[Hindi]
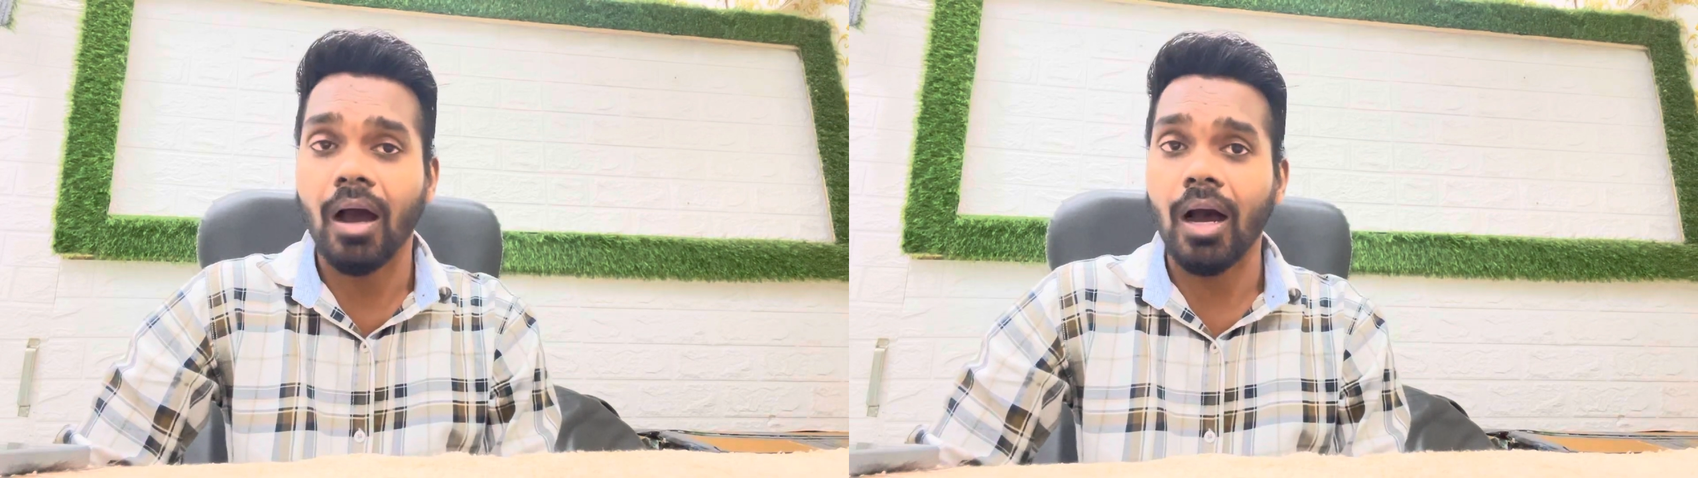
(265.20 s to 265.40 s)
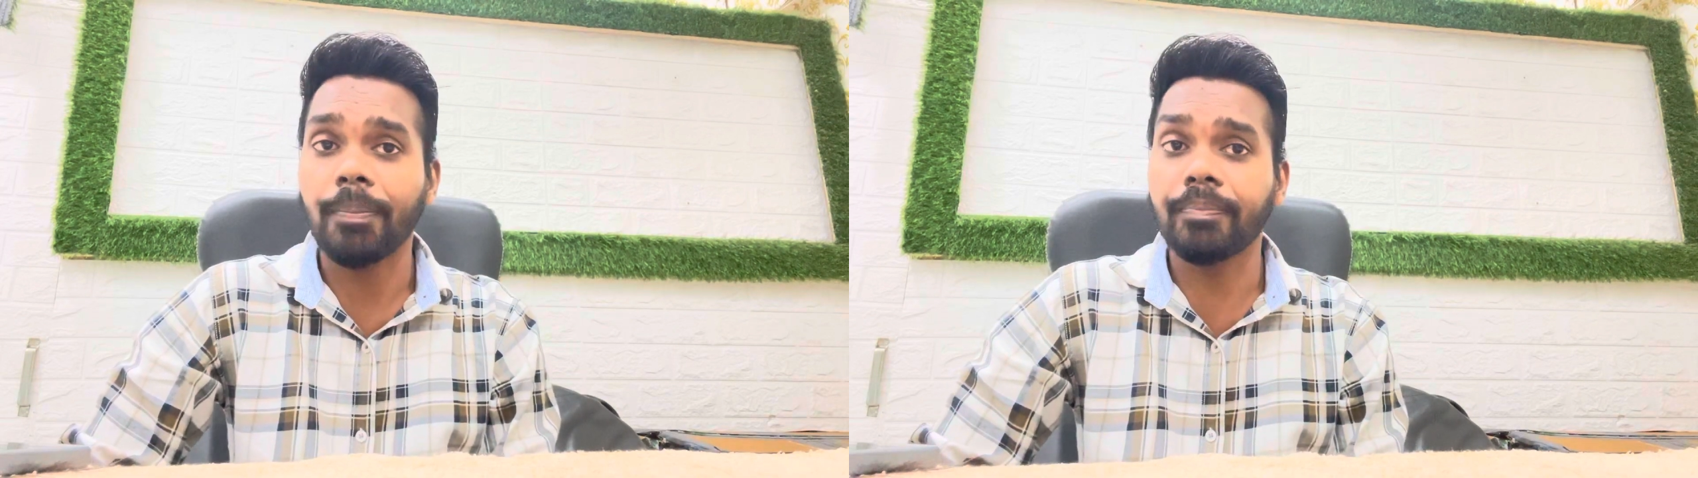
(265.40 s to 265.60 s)

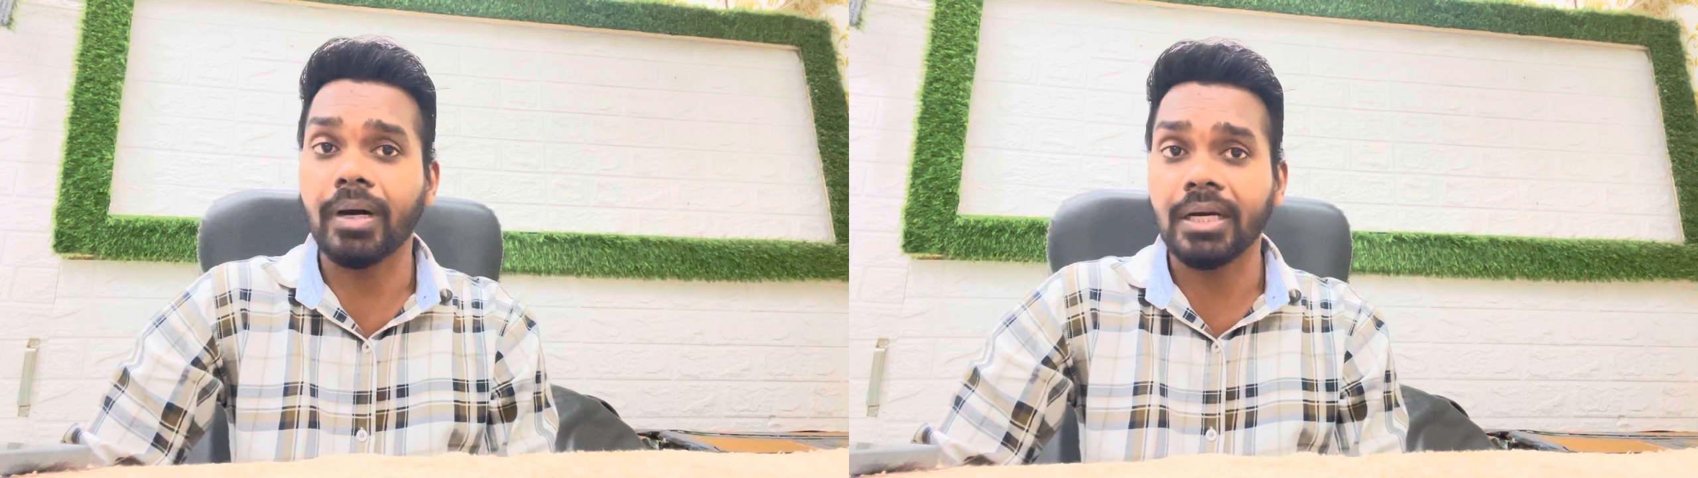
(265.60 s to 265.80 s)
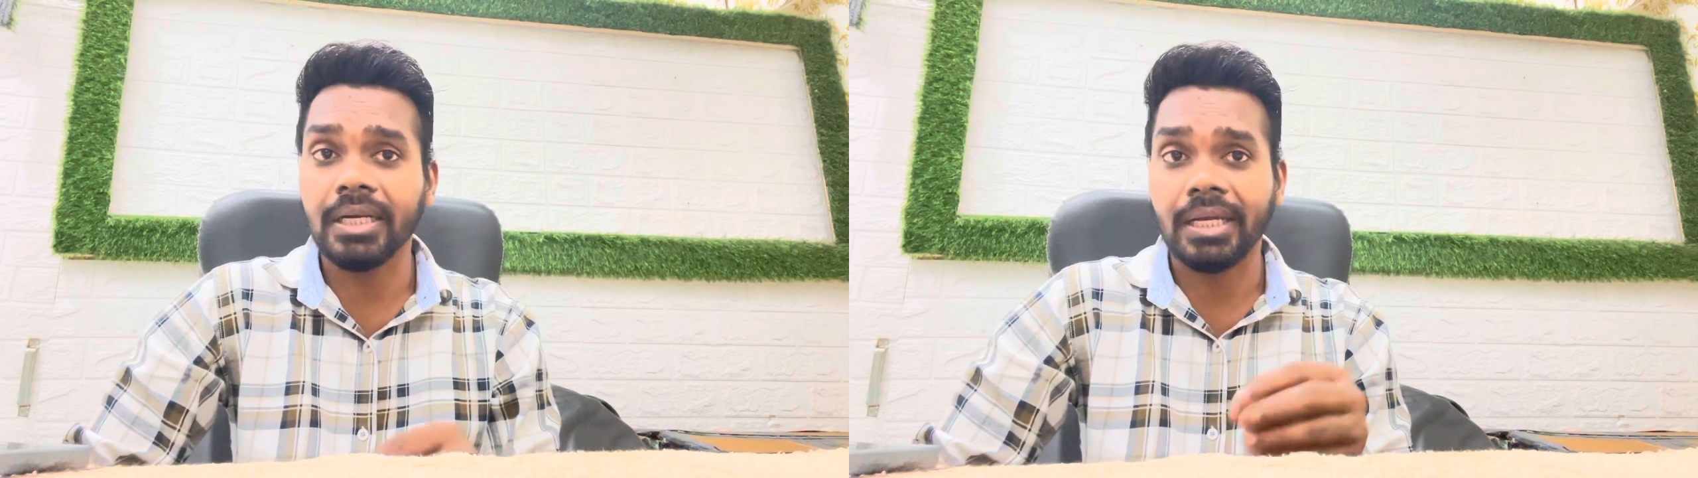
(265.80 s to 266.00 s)
आप
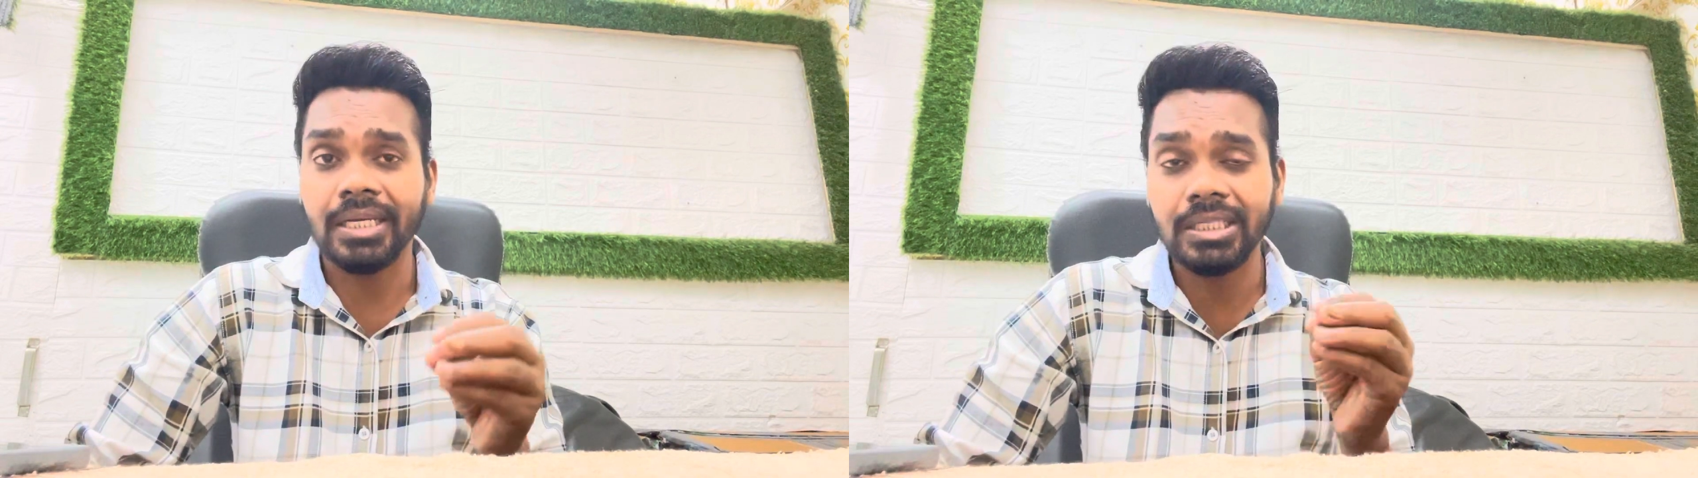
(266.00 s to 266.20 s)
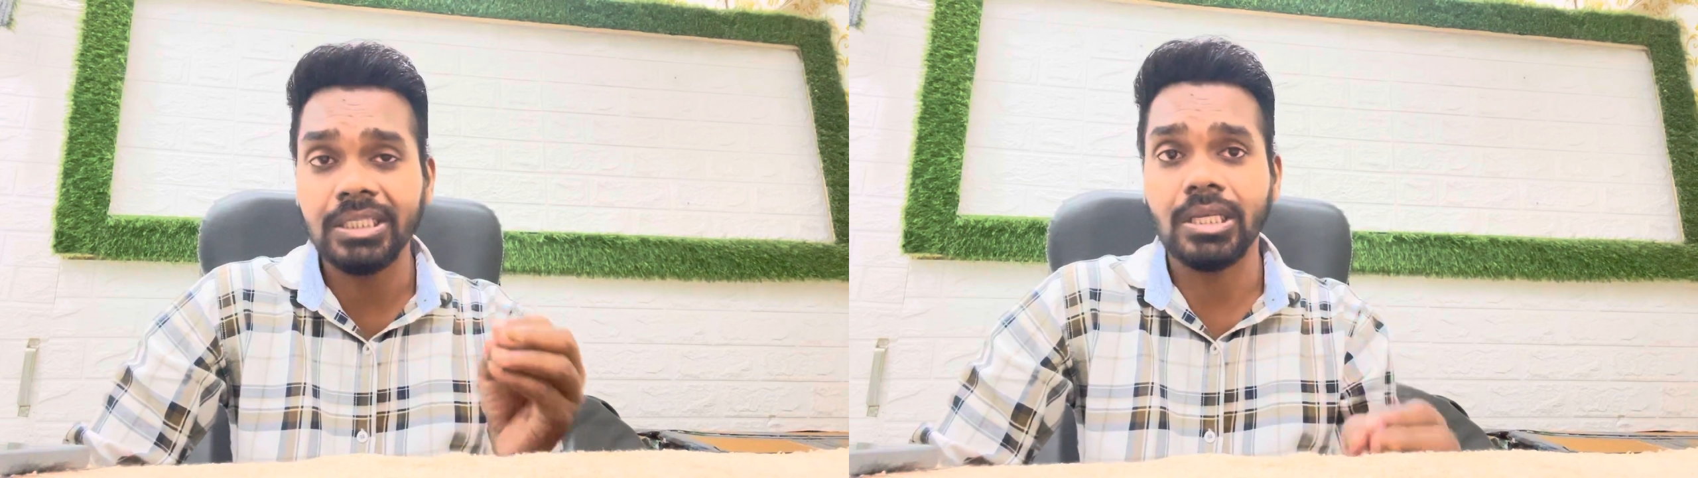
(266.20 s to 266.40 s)
अगर
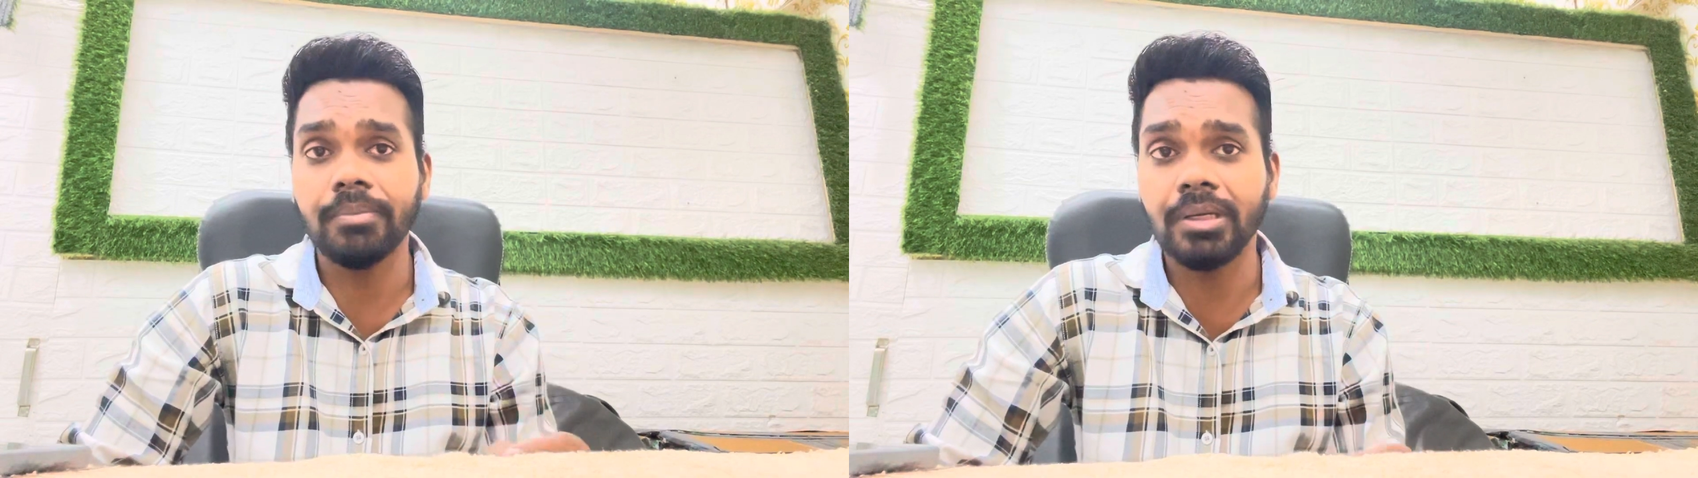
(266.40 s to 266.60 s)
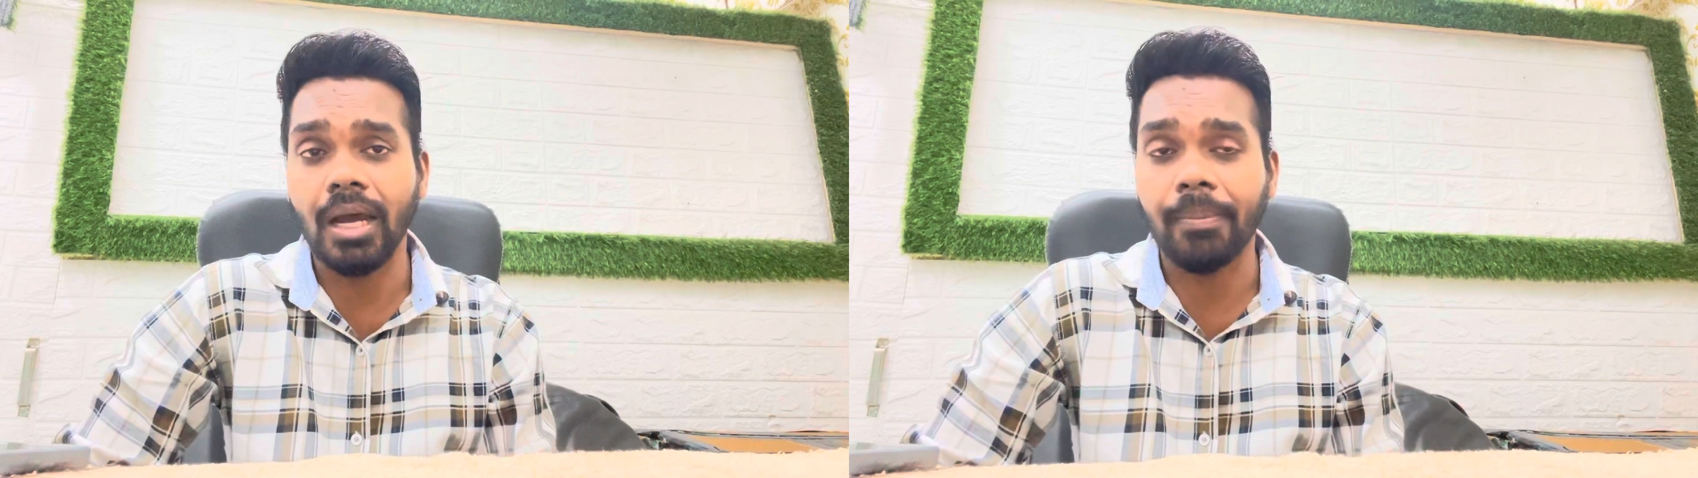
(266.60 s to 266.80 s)
कहीं से भी